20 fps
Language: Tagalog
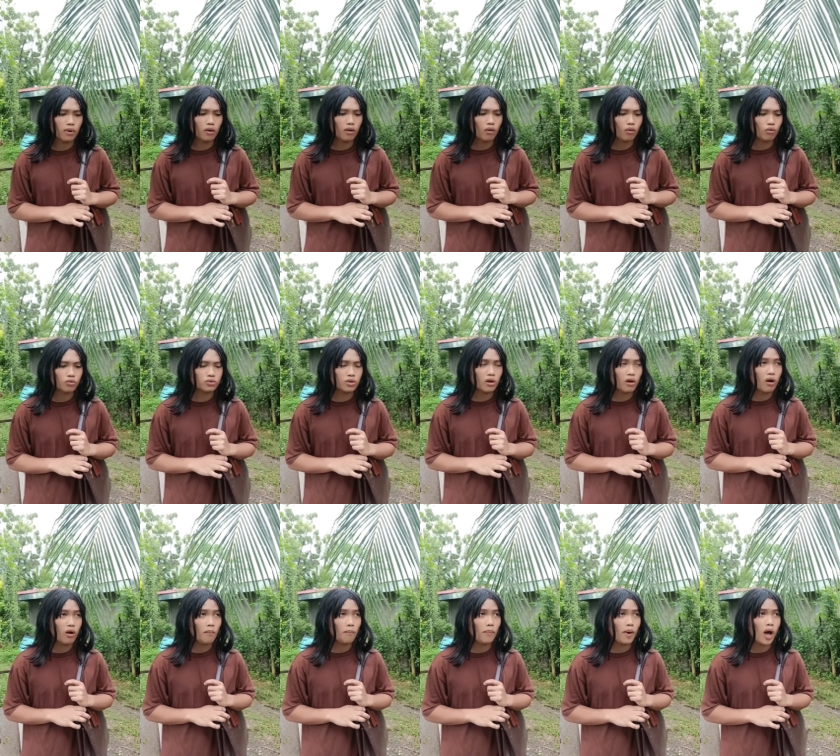akong
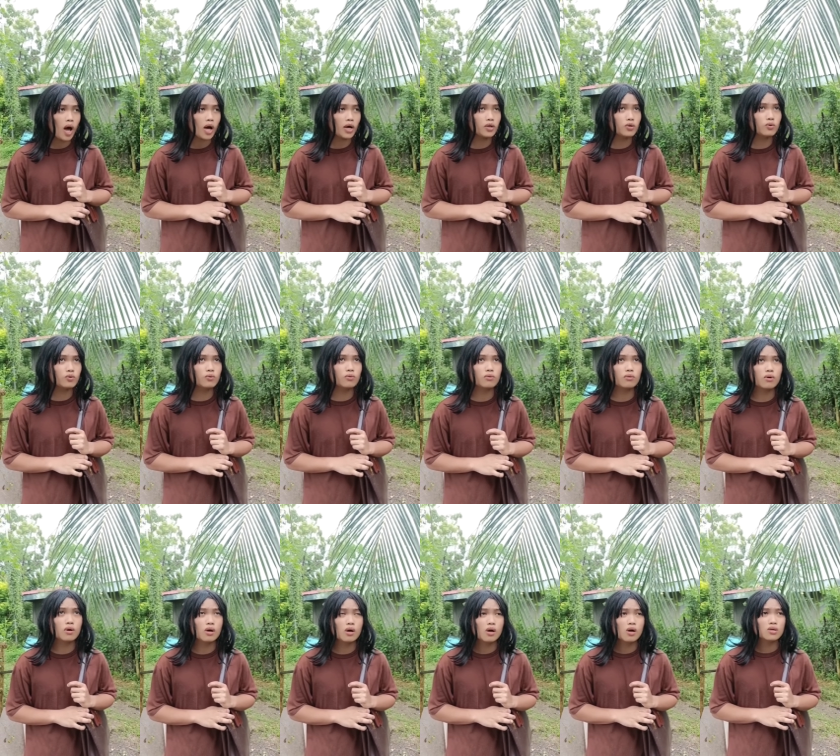dalang payong.
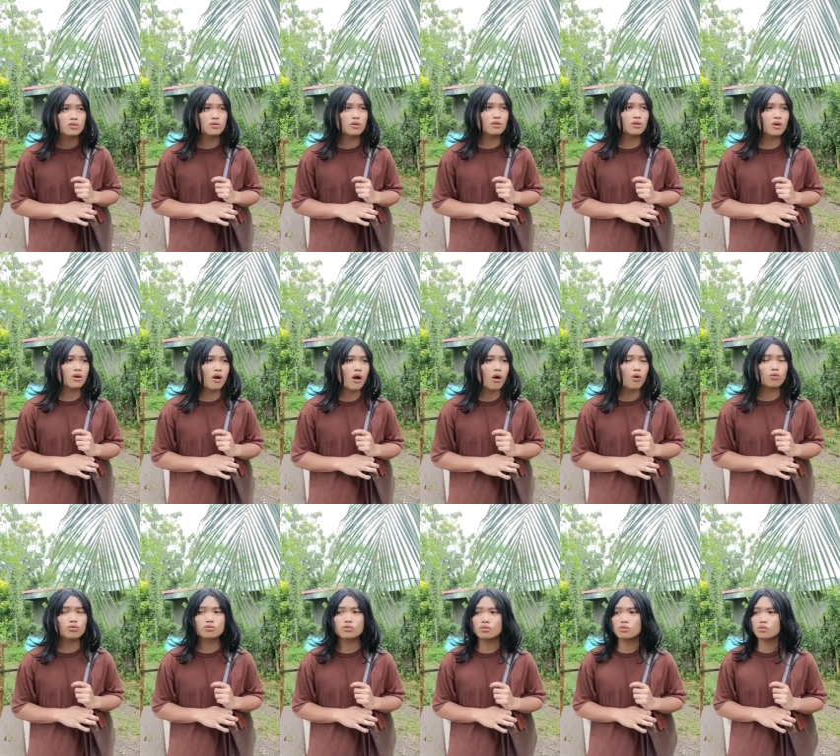Saan kaya ako
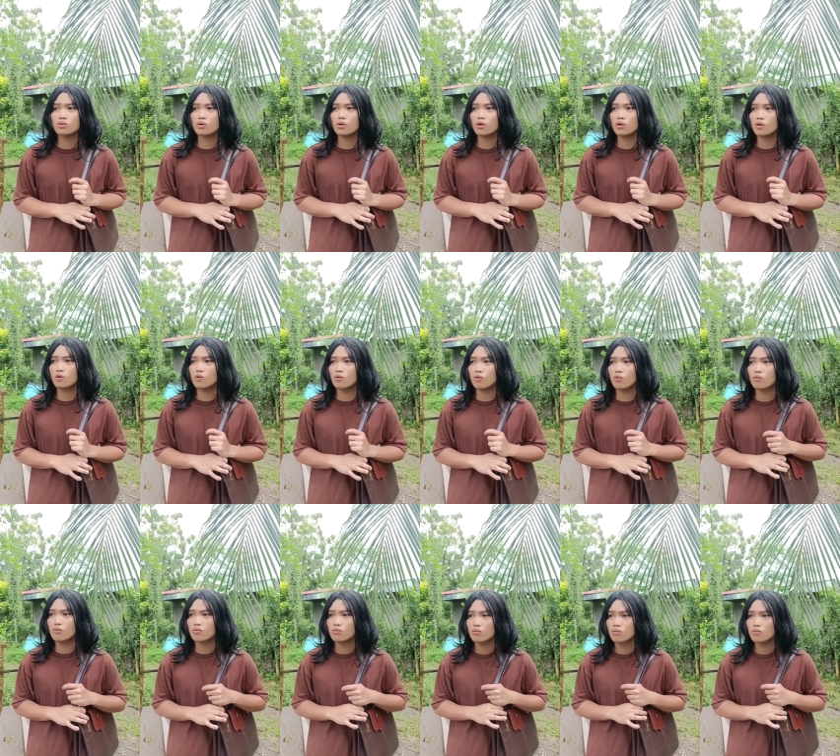sisilong?